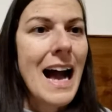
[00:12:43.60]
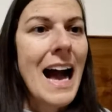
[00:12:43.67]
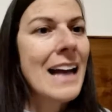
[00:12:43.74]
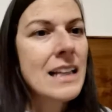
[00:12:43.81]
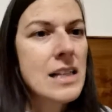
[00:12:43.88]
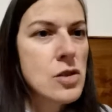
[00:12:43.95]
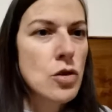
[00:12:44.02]

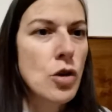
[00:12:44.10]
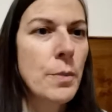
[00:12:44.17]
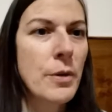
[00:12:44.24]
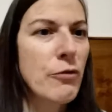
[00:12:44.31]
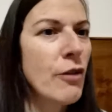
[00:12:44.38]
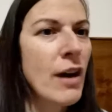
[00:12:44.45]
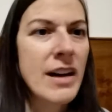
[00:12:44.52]
anche solo
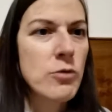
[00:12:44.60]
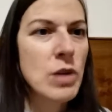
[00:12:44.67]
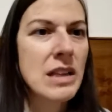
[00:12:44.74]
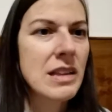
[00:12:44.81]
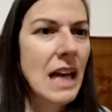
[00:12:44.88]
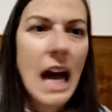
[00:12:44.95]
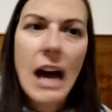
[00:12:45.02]
per fare
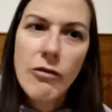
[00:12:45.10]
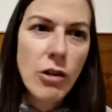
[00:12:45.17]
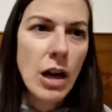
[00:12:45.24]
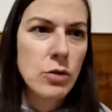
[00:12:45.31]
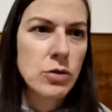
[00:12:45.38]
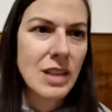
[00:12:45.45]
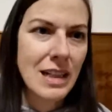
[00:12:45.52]
una
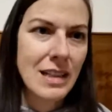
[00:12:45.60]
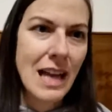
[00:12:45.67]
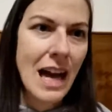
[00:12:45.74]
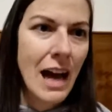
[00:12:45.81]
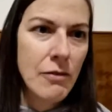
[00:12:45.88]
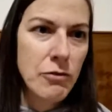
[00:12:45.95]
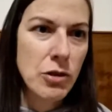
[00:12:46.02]
tavola o tre
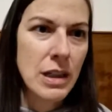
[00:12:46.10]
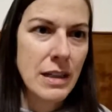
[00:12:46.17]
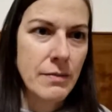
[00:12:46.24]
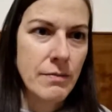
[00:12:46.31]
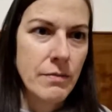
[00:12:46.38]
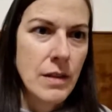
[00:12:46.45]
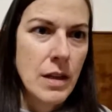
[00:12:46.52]

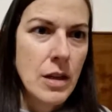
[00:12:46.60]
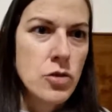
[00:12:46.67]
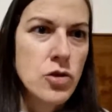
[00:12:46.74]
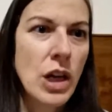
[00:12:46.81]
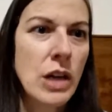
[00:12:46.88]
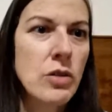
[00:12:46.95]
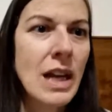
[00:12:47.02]
tavole.
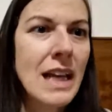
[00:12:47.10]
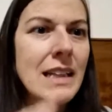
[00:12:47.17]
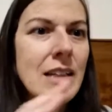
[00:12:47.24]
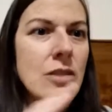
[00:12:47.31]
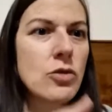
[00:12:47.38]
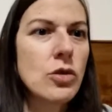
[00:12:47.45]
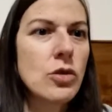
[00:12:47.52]
Cioè non è
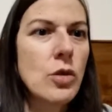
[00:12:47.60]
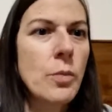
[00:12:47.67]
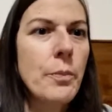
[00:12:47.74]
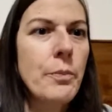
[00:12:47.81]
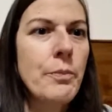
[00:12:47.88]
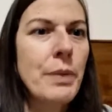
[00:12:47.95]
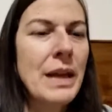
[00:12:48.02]
sì. detto che un
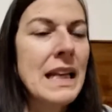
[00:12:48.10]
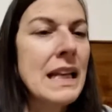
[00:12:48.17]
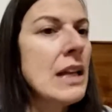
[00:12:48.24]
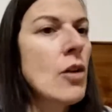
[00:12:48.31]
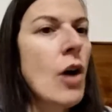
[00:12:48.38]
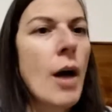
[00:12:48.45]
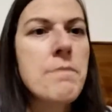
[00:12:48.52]

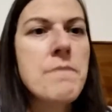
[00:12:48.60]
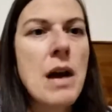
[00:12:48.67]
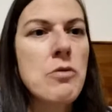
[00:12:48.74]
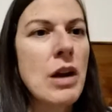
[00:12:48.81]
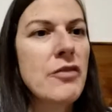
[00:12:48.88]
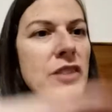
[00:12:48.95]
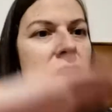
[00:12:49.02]
pennino abbia
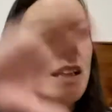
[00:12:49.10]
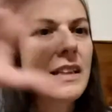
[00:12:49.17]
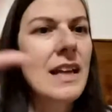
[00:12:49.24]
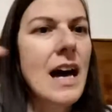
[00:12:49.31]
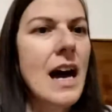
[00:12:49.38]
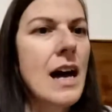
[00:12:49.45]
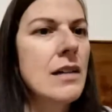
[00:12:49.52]
una
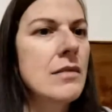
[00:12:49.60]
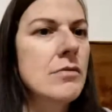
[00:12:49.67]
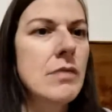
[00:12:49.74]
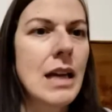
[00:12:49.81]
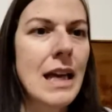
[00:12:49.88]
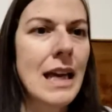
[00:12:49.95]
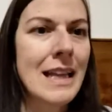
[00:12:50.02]
vita
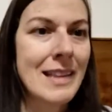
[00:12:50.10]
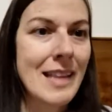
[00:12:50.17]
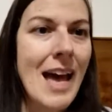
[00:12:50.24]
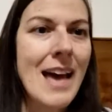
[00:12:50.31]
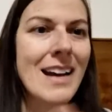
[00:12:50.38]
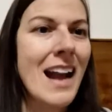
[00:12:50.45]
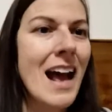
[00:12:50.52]

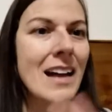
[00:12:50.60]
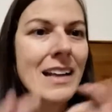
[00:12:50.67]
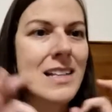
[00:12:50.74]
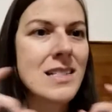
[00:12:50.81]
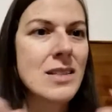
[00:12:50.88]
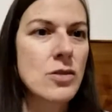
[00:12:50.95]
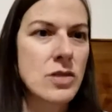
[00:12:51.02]
eterna
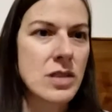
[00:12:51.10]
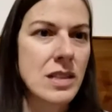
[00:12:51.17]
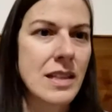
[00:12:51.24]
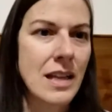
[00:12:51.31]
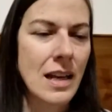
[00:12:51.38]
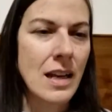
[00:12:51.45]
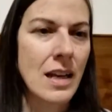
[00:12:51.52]
anche se lo si
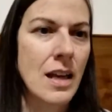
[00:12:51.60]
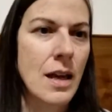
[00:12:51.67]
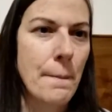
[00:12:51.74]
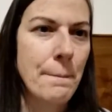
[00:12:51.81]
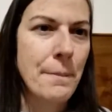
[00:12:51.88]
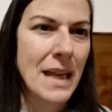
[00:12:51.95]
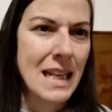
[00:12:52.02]

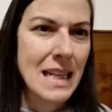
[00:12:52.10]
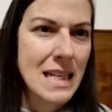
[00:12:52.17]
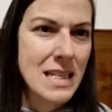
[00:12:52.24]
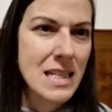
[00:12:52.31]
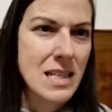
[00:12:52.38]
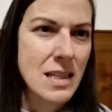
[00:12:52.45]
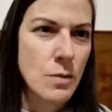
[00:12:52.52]
tiene
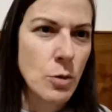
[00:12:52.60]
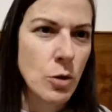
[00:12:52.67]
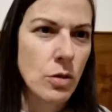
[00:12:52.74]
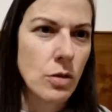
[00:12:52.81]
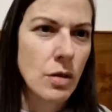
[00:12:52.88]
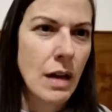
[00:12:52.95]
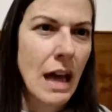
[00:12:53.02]

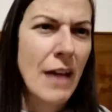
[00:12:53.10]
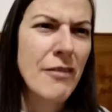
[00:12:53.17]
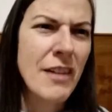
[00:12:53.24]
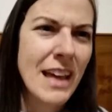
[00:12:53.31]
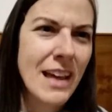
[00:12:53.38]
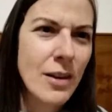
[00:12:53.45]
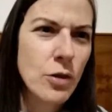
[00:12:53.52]
benissimo. È
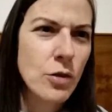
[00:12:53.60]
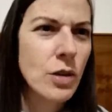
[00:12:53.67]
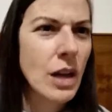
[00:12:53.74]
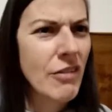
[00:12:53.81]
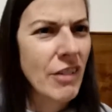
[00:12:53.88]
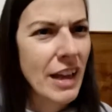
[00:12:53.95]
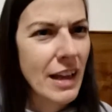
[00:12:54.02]
vero, Guarda, non
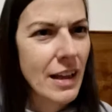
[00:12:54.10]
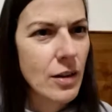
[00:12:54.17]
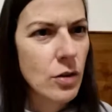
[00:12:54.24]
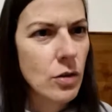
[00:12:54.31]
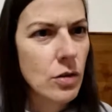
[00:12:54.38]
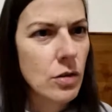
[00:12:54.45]
è vero.